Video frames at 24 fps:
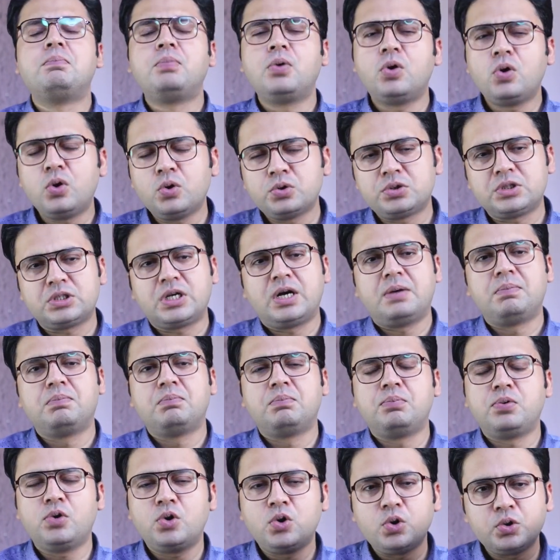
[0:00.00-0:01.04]
बहुत
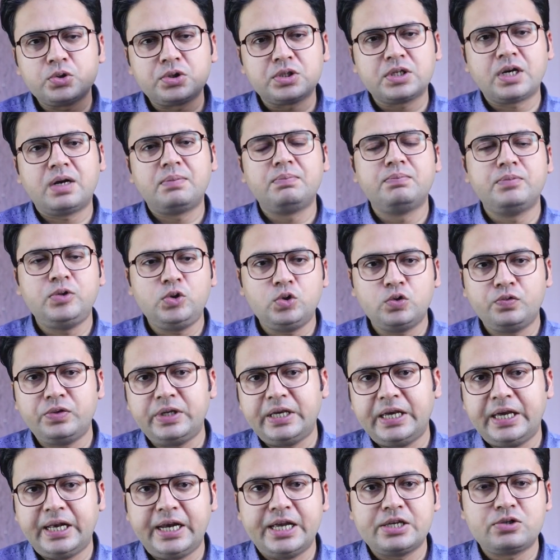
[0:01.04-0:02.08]
कम बहुत कम यू
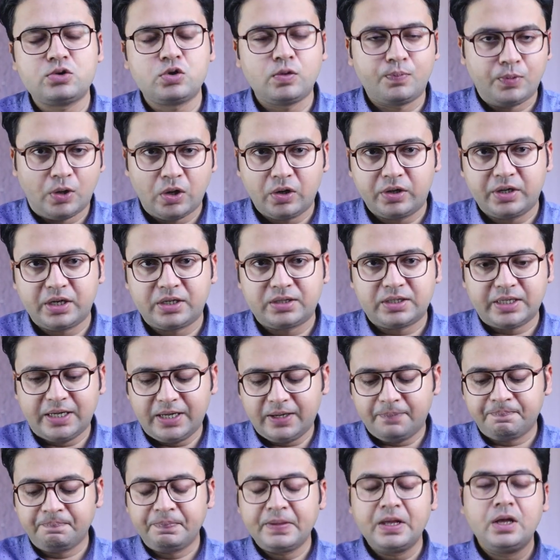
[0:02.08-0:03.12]
वी ए रेज़ को ब्लॉक करता
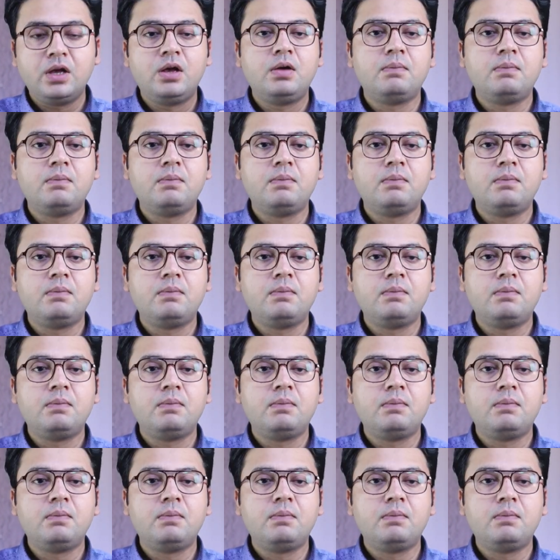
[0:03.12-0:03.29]
है